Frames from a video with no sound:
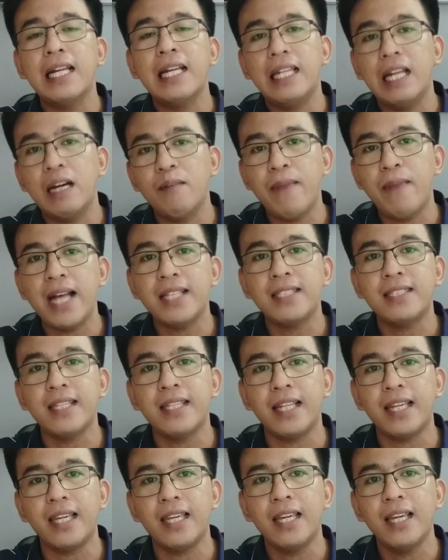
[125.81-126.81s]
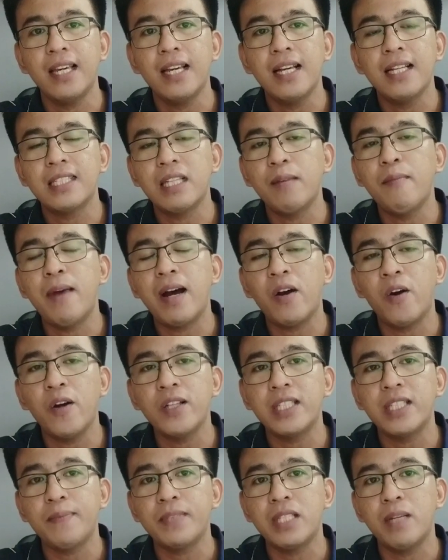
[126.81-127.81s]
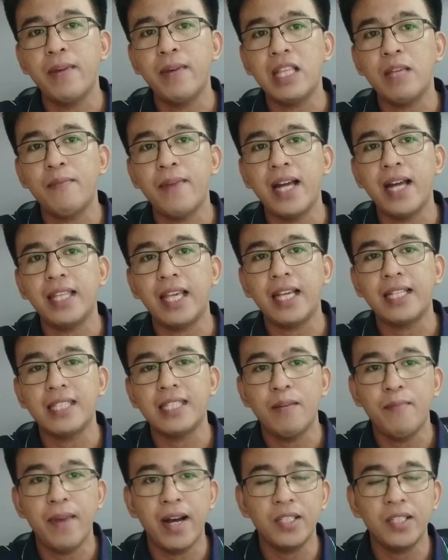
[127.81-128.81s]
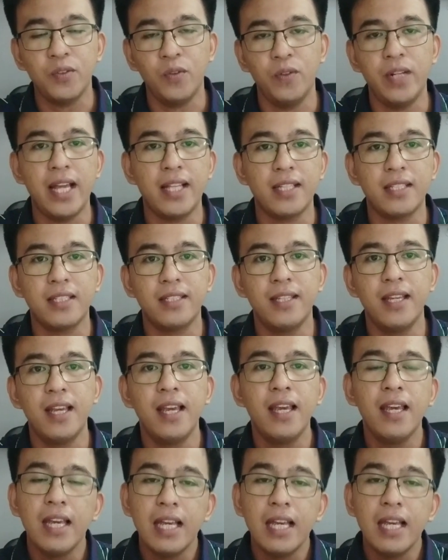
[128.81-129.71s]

ng mastery sa mga concepts sa mathematics ang mga students.